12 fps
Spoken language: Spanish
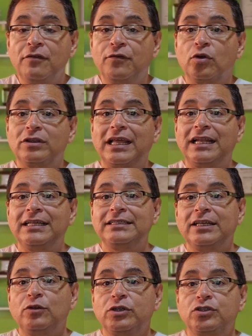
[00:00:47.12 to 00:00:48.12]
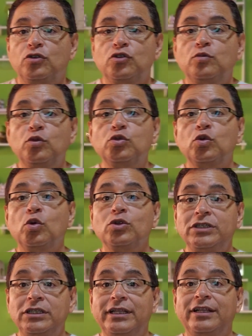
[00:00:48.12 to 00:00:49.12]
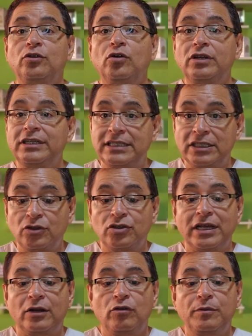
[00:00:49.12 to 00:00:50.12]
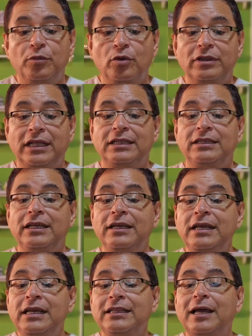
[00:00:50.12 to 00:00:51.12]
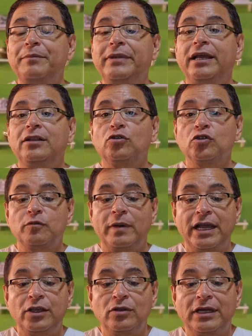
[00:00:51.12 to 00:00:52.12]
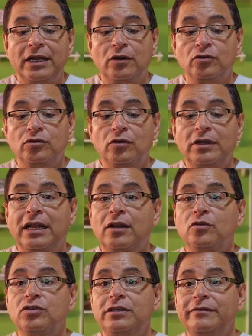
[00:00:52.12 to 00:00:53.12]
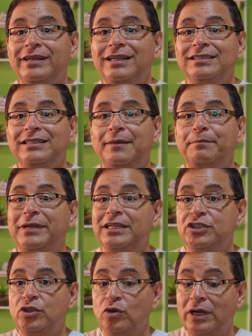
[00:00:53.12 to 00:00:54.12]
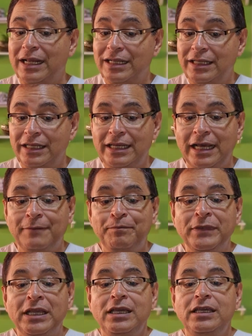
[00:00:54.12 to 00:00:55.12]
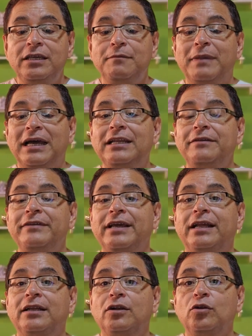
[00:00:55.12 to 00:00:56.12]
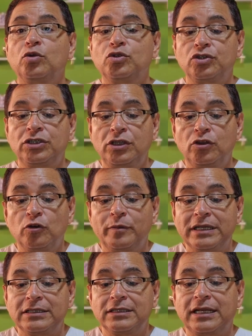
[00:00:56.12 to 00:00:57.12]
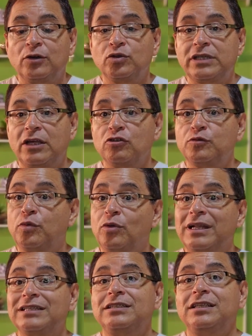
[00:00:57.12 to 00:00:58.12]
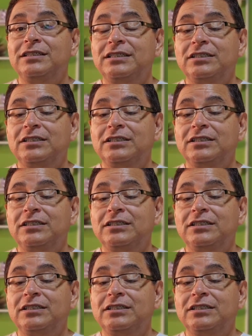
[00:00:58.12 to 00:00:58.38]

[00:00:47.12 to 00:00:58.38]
fortalece nuestros músculos y tendones, eso es algo importante. También nos va a ayudar a controlar los niveles de presión arterial y va a aliviar los síntomas causados por la acidez